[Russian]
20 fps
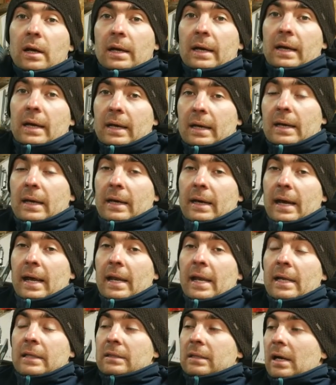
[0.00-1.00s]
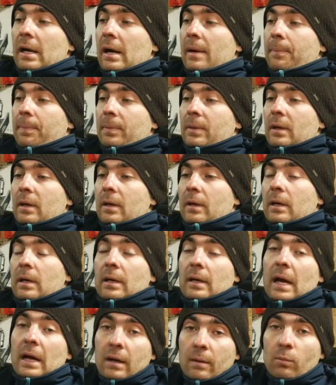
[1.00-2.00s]
э,
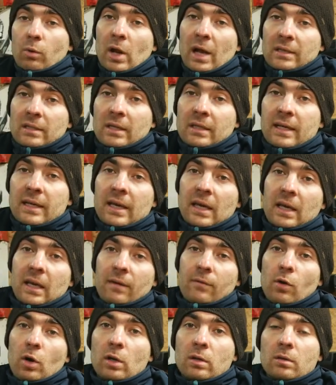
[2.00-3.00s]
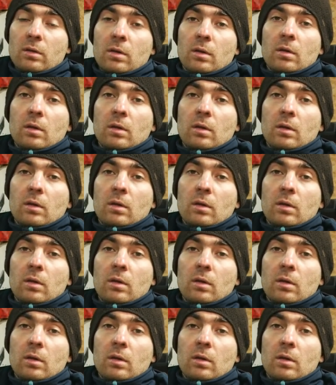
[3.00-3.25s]
электроаккумуляторный э, гайковерт.